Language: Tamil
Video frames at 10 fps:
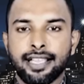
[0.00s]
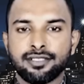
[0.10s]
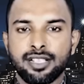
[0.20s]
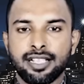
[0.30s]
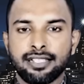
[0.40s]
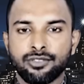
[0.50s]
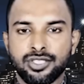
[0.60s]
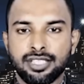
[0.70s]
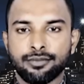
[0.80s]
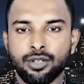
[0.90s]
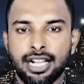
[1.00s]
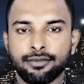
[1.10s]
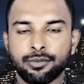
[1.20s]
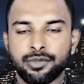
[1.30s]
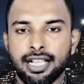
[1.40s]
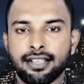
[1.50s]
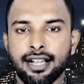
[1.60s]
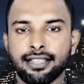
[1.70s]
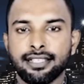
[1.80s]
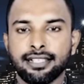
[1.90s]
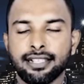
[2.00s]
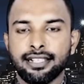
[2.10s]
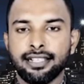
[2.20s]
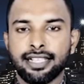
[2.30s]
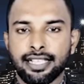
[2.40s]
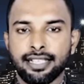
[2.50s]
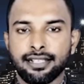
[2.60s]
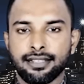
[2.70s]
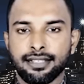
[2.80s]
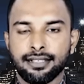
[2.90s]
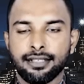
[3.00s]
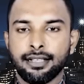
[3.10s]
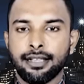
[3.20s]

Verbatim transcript: இஸ்ரேலின் ரிசர்வ் ராணுவம் தான் அதிக எண்ணிக்கையில் இருந்தது